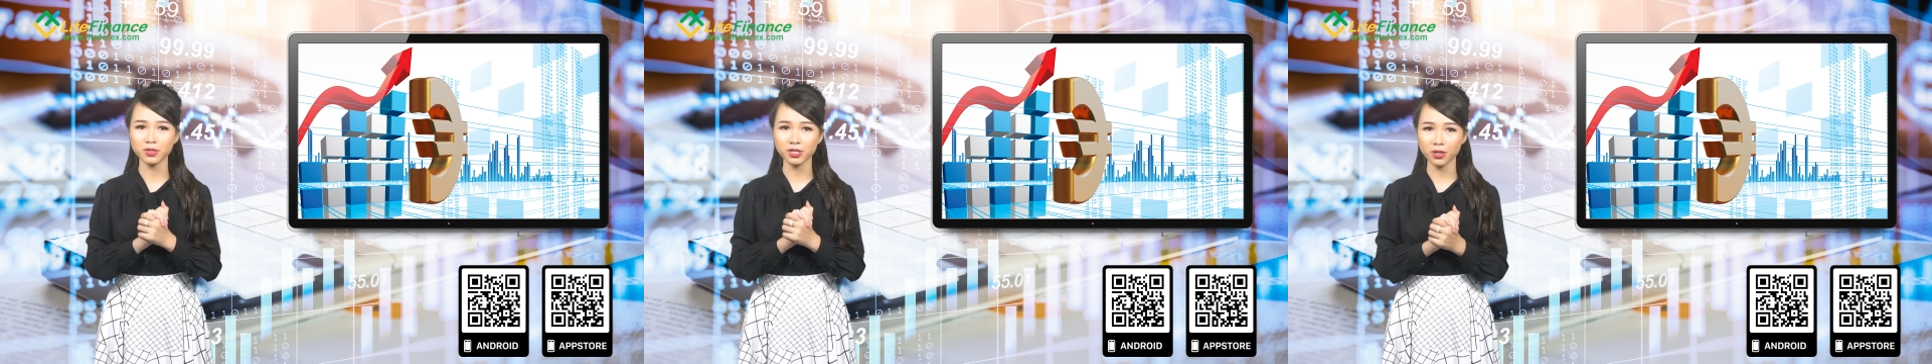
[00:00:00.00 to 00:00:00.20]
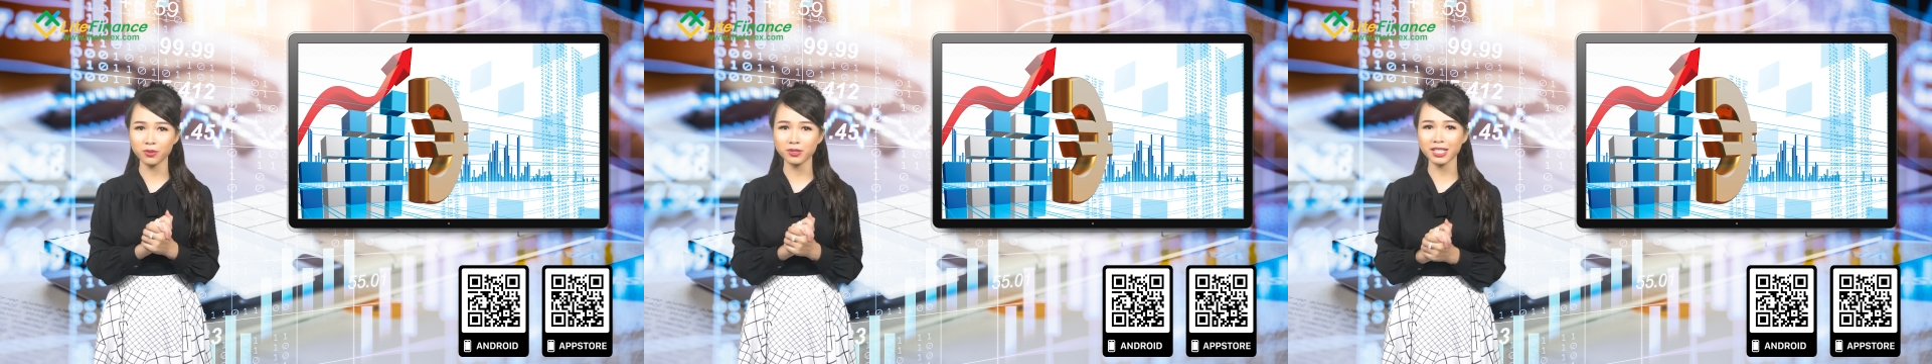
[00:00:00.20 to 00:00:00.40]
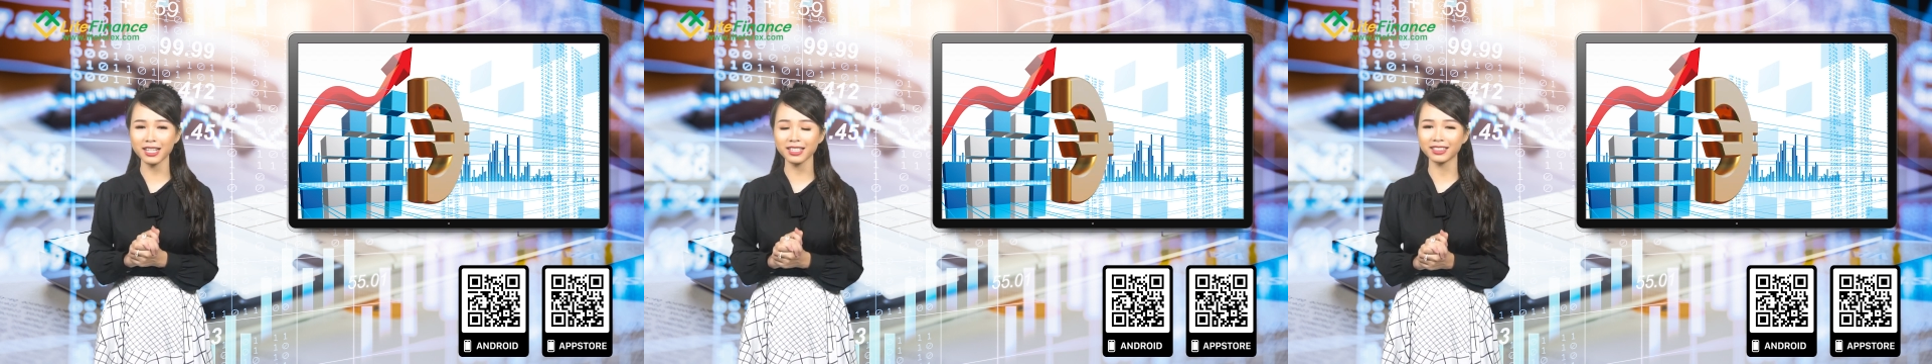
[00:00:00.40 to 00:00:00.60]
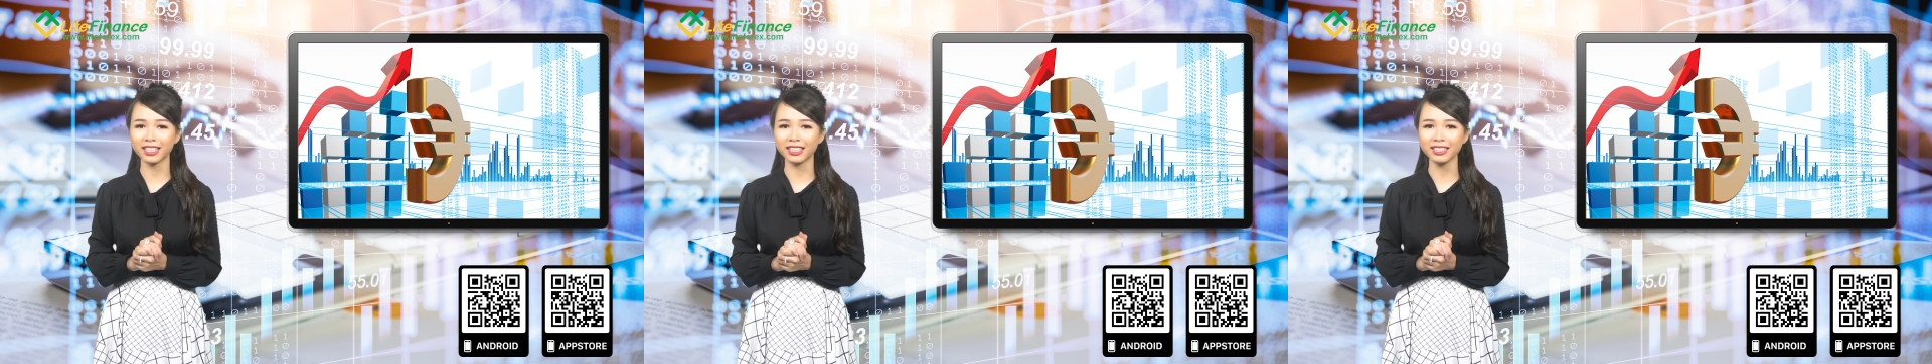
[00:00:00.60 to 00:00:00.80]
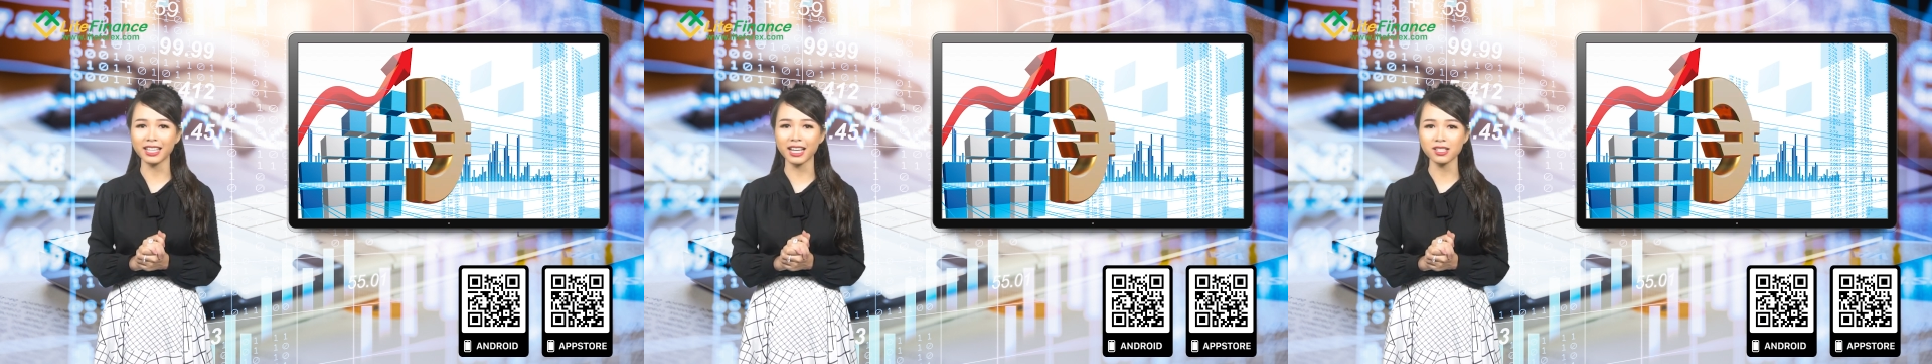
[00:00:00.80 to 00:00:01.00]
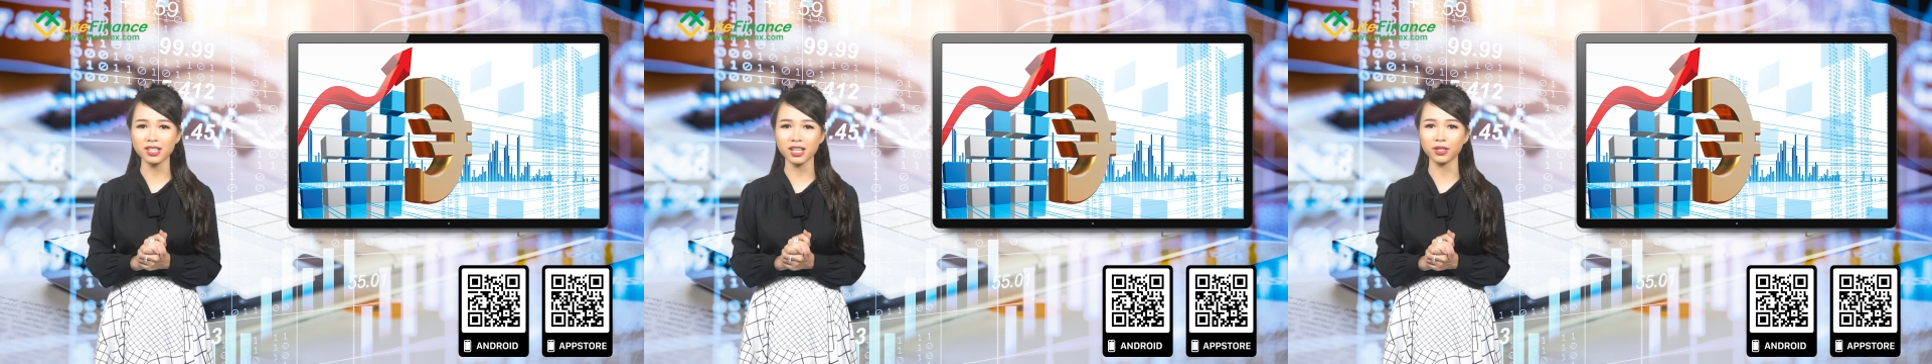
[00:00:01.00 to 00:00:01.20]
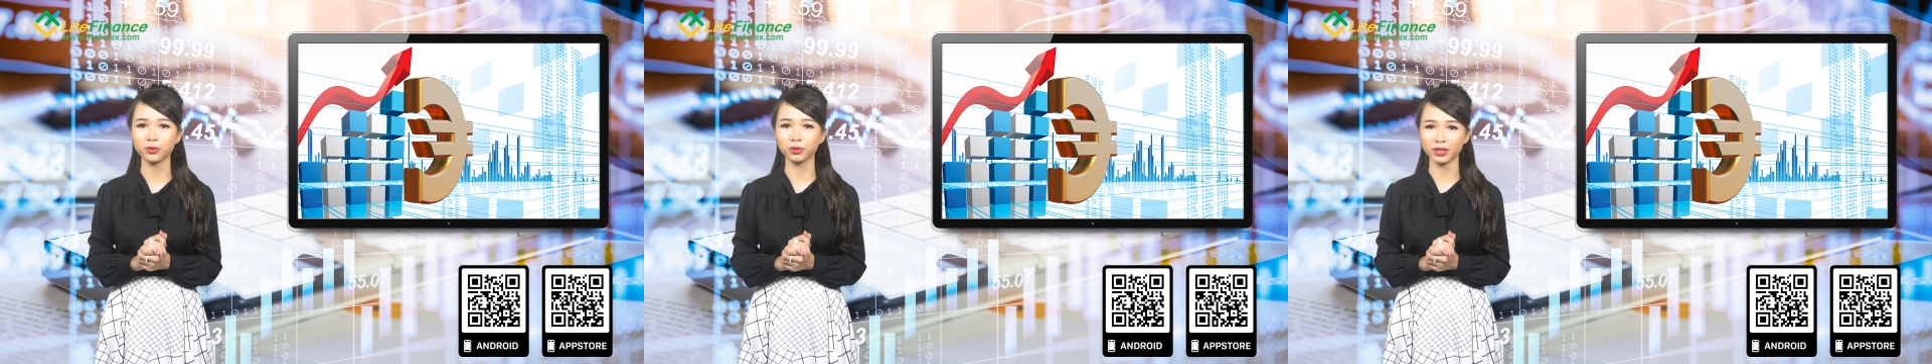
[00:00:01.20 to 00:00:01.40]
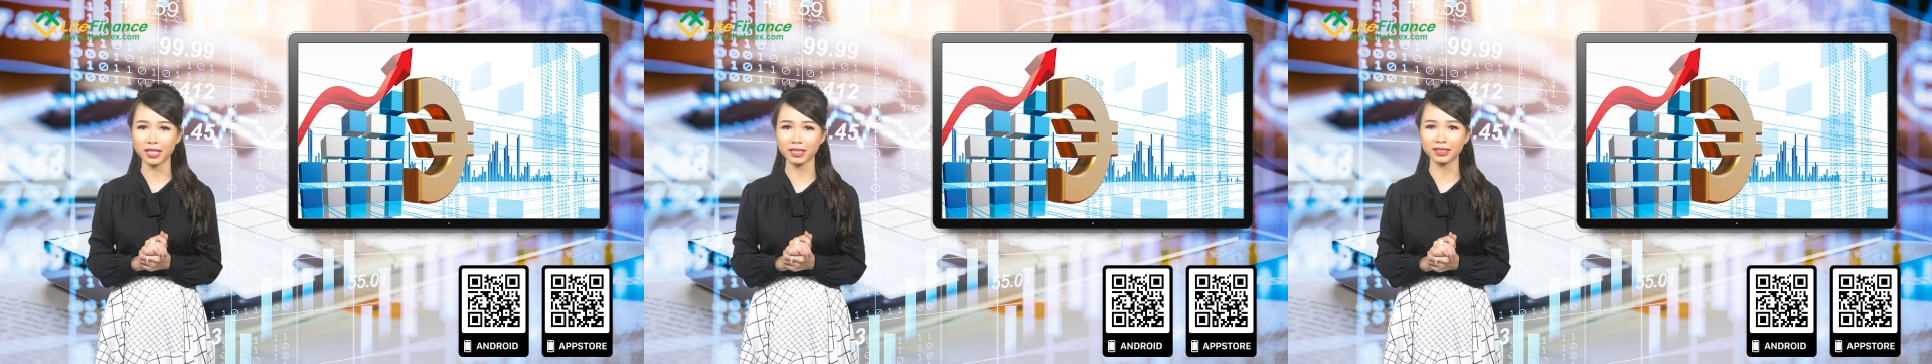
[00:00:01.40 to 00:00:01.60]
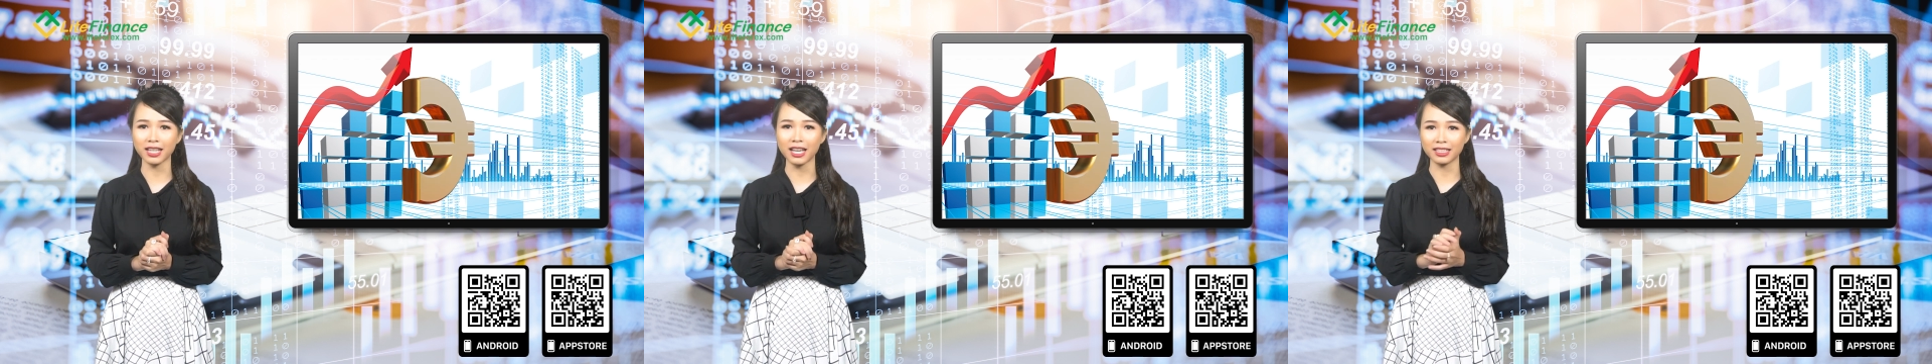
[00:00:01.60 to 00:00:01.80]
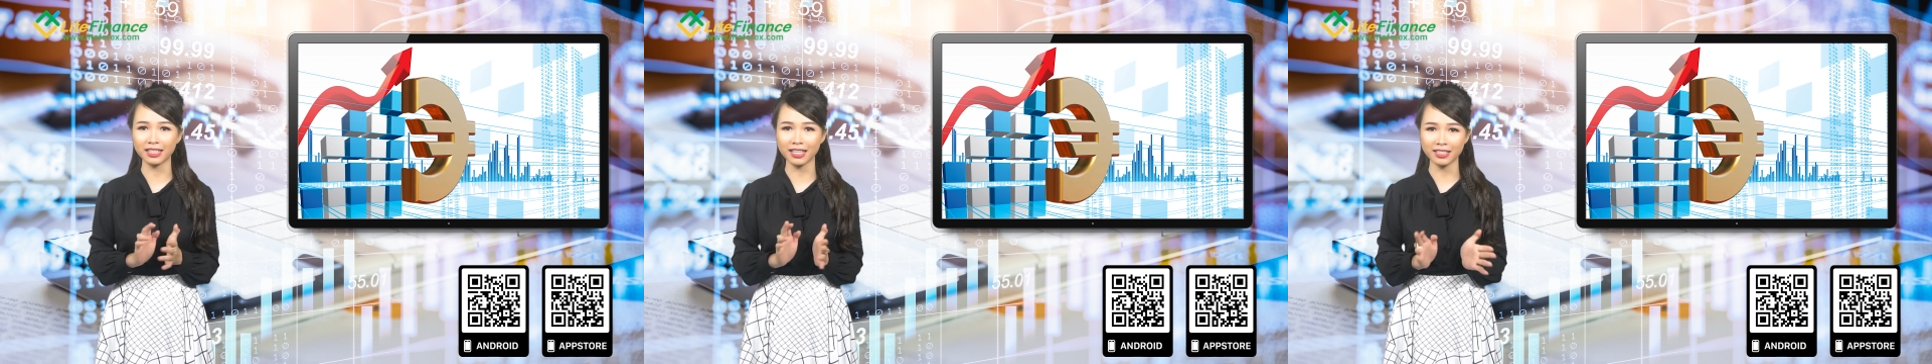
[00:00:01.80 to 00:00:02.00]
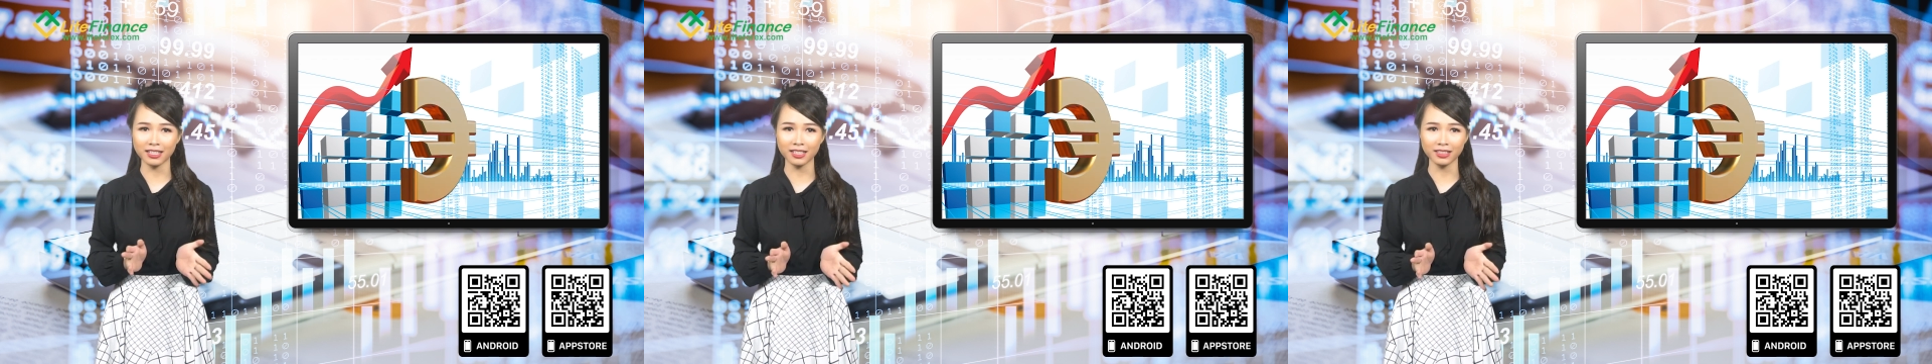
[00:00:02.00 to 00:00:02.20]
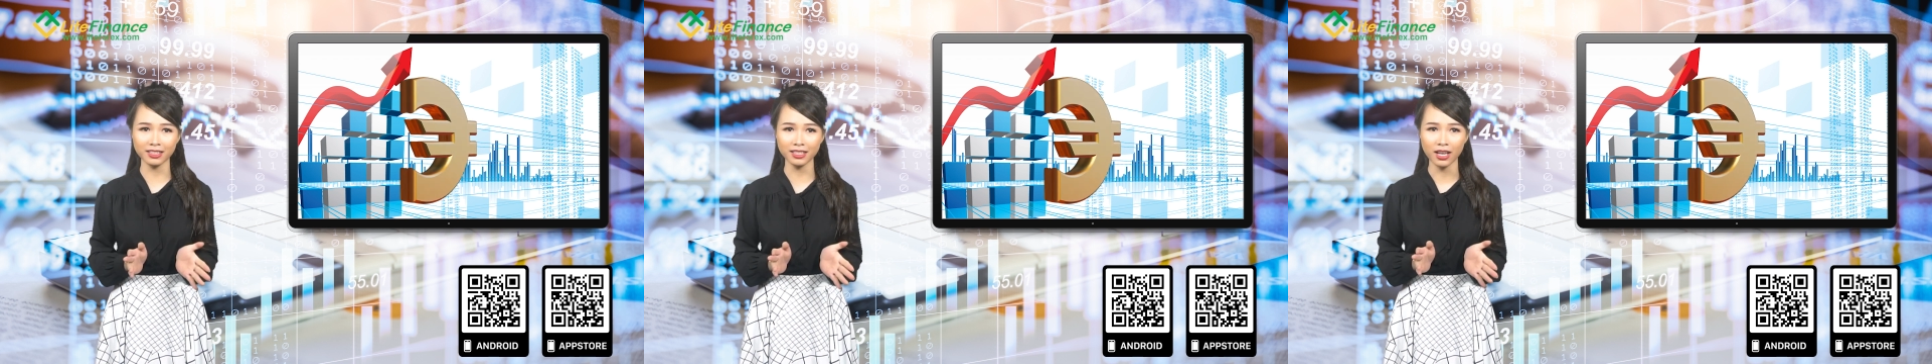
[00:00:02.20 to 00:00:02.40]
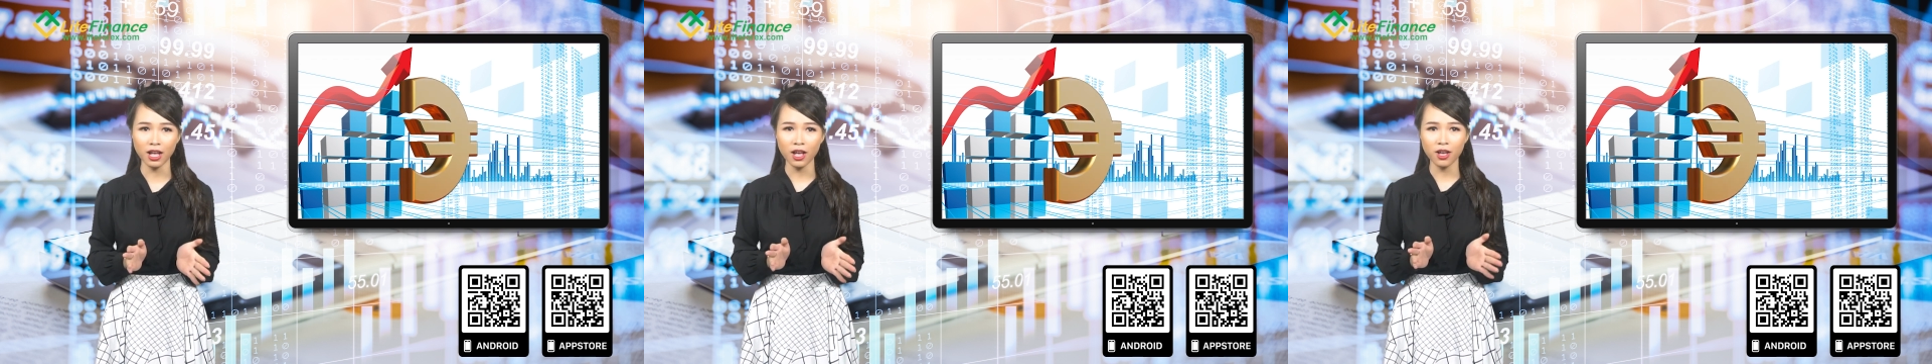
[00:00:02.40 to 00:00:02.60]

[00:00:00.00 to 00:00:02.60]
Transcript: sâu sắc đến giá trị của tiền tệ thế giới.